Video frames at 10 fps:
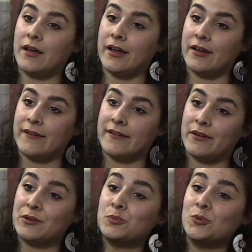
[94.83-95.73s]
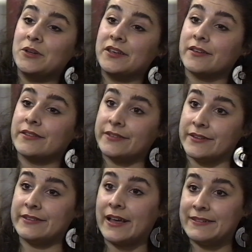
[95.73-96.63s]
à euh, le public.
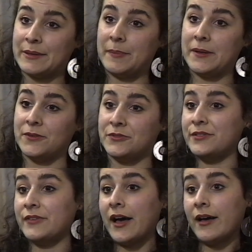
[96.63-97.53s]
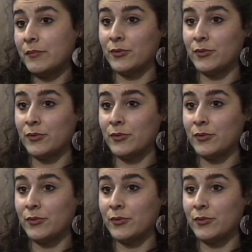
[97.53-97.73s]
C'est ça, ça s'appelle diva.